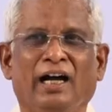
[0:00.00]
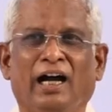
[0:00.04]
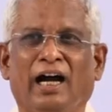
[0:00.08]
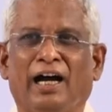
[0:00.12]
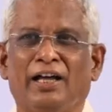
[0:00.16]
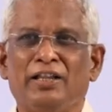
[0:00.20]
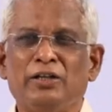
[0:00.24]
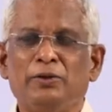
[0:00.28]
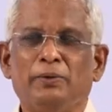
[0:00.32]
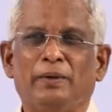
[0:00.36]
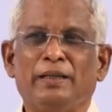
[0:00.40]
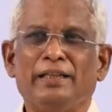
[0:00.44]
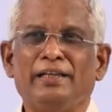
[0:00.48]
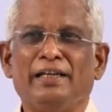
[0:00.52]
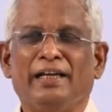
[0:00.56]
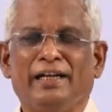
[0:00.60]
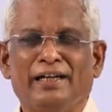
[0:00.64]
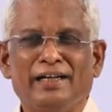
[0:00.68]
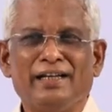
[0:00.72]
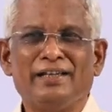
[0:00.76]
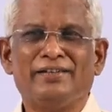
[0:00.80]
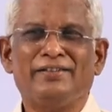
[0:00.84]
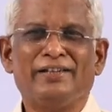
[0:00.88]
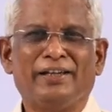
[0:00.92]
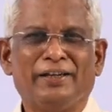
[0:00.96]
அது வந்து
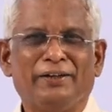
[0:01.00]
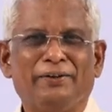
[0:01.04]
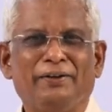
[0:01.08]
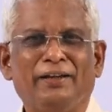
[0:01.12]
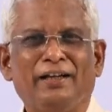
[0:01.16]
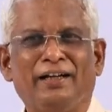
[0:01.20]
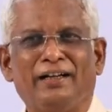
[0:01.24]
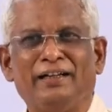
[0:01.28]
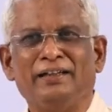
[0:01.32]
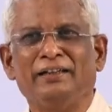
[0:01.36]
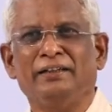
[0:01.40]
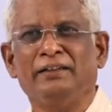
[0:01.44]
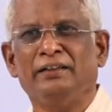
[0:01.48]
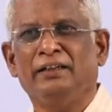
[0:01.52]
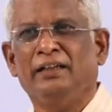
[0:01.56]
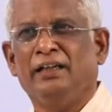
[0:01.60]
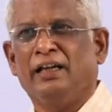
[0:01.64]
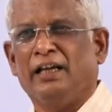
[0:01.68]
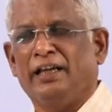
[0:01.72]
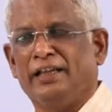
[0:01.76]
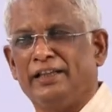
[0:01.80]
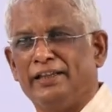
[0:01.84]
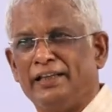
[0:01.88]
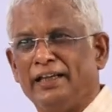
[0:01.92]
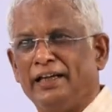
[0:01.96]
என்ன செய்யுனா
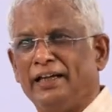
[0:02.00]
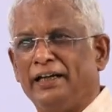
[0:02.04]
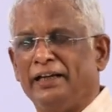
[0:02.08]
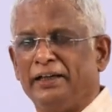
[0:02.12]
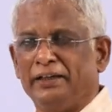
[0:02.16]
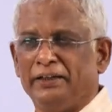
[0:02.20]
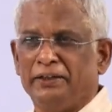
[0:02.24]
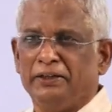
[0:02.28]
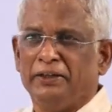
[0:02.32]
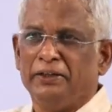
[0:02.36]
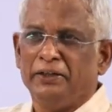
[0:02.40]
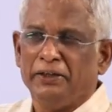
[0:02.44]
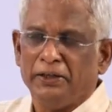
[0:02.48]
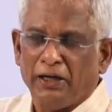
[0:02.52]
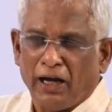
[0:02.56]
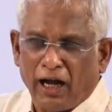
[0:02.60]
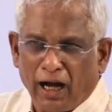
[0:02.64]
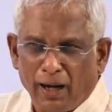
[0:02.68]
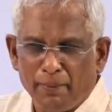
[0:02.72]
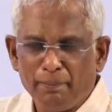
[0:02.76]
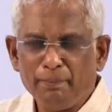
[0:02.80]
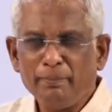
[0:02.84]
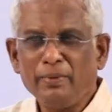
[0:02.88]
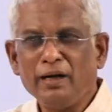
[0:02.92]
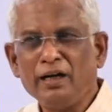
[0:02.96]
இந்த
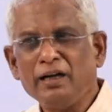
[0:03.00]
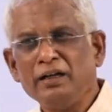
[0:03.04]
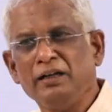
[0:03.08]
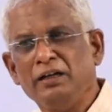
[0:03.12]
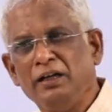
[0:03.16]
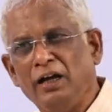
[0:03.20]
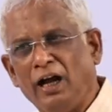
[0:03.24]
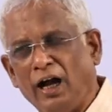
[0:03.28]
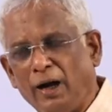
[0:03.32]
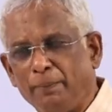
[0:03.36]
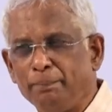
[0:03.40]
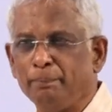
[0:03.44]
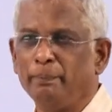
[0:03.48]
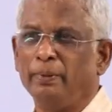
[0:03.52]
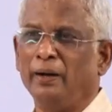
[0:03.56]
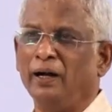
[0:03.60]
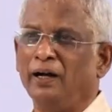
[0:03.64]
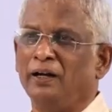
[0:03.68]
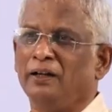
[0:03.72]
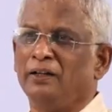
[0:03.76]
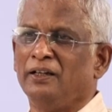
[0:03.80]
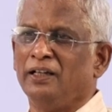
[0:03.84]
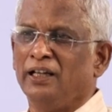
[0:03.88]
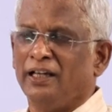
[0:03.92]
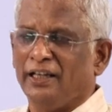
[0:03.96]
அம்மா அப்பா
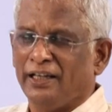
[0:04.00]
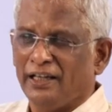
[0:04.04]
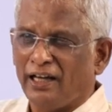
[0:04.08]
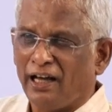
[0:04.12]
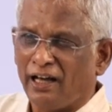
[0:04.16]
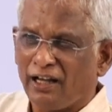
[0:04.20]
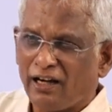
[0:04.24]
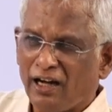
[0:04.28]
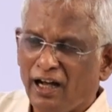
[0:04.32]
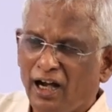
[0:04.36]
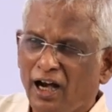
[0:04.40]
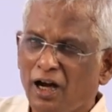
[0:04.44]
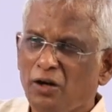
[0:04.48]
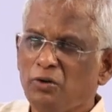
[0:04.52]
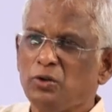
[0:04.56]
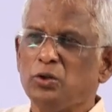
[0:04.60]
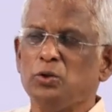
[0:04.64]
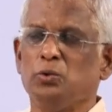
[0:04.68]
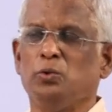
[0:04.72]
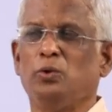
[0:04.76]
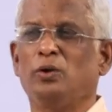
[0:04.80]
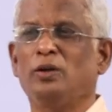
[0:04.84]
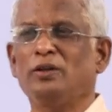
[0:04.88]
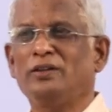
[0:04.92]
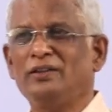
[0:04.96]
யாராவது
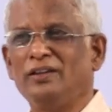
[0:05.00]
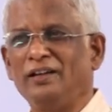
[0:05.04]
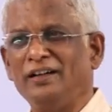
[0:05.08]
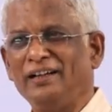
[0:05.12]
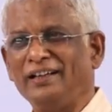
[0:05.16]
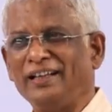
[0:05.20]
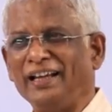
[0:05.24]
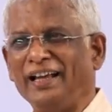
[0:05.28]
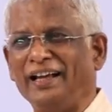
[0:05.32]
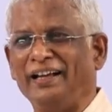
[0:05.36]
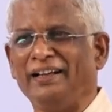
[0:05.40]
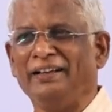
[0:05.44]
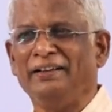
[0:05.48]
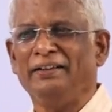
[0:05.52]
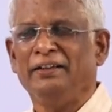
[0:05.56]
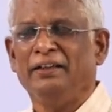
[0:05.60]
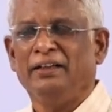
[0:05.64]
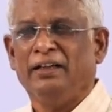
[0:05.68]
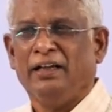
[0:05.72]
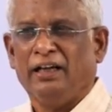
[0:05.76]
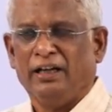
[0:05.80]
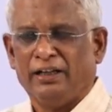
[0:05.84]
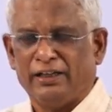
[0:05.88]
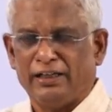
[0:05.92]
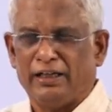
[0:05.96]
ஒருத்தர்கிட்ட
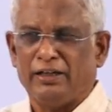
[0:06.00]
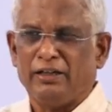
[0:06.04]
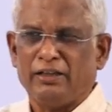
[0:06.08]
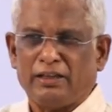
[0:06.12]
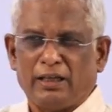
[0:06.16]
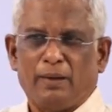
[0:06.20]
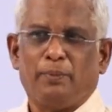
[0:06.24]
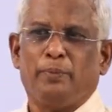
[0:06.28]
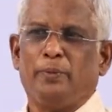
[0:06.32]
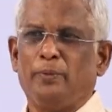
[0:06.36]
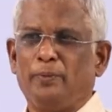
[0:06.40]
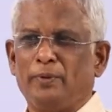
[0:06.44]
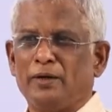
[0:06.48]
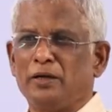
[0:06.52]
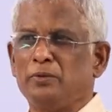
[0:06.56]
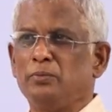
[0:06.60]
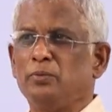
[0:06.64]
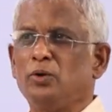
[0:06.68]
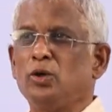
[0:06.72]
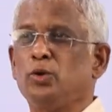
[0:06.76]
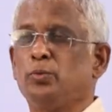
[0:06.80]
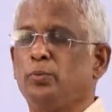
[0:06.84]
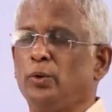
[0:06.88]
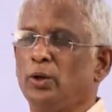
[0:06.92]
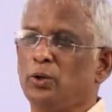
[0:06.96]
இந்த தப்பு
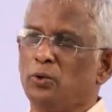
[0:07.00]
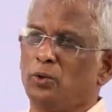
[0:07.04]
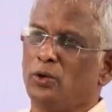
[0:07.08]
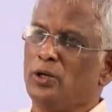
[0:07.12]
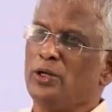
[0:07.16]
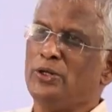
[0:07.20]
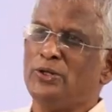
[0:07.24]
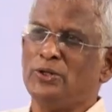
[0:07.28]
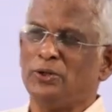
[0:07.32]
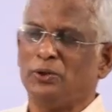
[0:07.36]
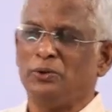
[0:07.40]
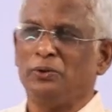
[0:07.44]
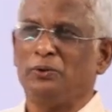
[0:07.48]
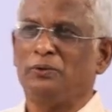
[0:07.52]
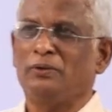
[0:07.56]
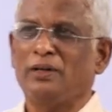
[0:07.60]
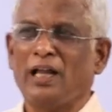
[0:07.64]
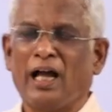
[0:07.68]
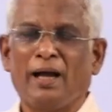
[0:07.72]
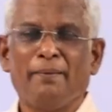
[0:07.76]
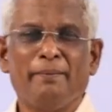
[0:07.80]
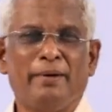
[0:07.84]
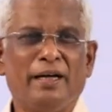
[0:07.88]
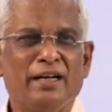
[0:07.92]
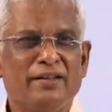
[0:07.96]
பண்ணும்போது போய் ஒளிஞ்சுக்கும்
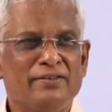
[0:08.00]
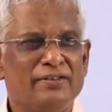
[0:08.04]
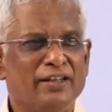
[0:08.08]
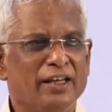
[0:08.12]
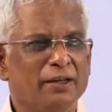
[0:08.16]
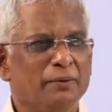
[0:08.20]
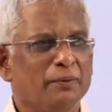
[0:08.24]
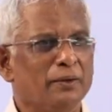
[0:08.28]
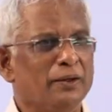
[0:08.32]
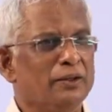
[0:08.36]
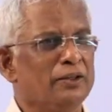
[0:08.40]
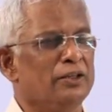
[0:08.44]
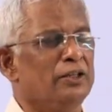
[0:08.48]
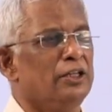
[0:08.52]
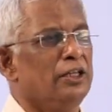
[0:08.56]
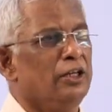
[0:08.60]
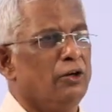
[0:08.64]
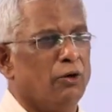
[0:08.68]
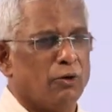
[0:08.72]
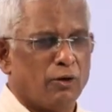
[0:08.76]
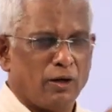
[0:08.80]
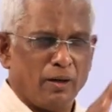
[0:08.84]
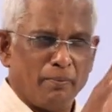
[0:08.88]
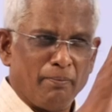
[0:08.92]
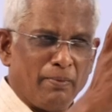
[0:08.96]
நாம் என்ன செய்வோம்
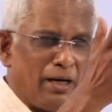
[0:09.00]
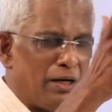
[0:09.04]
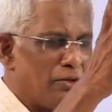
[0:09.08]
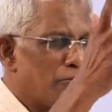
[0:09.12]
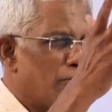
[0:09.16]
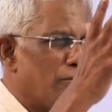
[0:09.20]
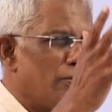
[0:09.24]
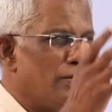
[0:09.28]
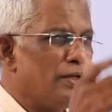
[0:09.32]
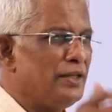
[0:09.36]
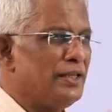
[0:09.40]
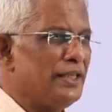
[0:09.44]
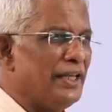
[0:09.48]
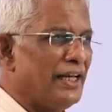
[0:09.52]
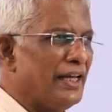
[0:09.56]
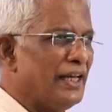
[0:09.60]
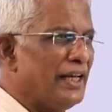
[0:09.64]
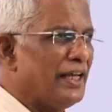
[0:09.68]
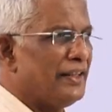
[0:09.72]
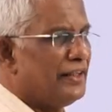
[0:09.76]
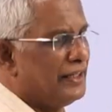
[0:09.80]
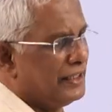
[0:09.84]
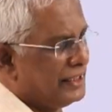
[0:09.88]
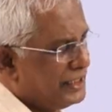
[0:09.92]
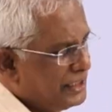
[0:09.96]
உங்கள் அம்மாவுக்கு ஒன்றும்
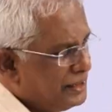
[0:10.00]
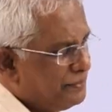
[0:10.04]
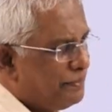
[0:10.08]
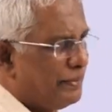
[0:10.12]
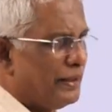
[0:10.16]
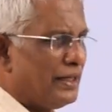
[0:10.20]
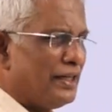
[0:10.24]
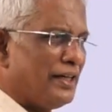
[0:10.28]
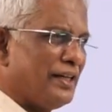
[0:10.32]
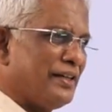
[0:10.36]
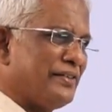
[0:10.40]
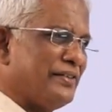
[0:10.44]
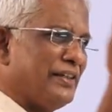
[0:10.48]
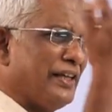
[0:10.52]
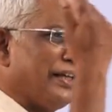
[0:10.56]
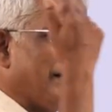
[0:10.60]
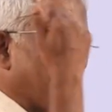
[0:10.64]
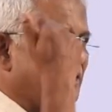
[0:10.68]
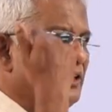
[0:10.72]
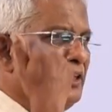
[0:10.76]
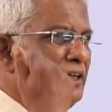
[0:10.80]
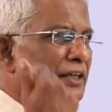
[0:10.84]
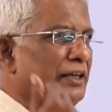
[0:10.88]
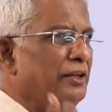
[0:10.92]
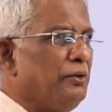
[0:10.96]
தெரியாது நீ பாட்டுக்கு
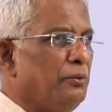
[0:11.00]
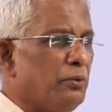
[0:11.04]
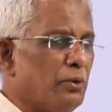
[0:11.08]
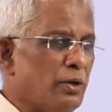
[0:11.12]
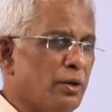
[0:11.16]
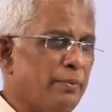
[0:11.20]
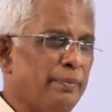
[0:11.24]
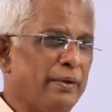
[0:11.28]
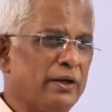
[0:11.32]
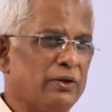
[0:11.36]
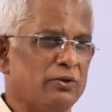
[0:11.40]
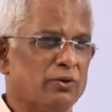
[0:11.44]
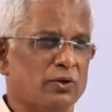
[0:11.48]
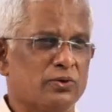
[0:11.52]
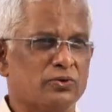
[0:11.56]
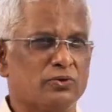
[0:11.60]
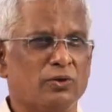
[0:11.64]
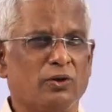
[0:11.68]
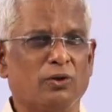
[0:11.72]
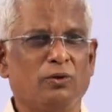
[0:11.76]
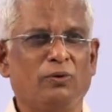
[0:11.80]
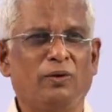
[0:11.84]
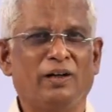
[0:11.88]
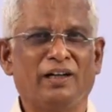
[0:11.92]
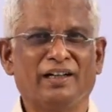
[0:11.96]
செய்யுன்னு ஒரு பெற்றோர்
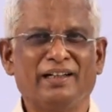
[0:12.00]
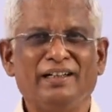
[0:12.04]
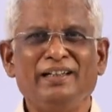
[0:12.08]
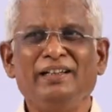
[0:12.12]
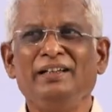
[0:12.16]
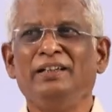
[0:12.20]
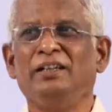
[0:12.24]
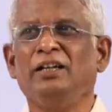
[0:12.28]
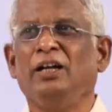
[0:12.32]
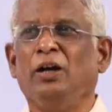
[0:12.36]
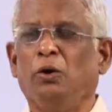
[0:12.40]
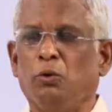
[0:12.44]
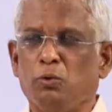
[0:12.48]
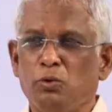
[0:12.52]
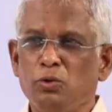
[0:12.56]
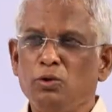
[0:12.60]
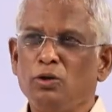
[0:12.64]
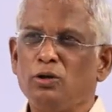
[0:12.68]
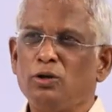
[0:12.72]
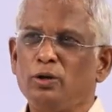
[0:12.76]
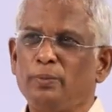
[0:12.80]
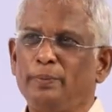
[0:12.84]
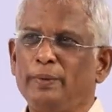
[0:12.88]
சொல்லுவாங்க இன்னொரு